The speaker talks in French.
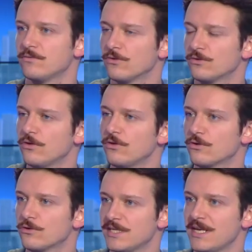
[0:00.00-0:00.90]

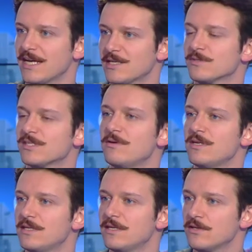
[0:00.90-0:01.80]
entendre que c'est la
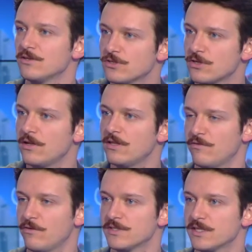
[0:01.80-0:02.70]
responsabilité seule
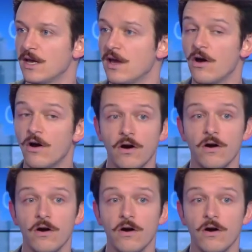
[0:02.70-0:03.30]
des Français. Mhm.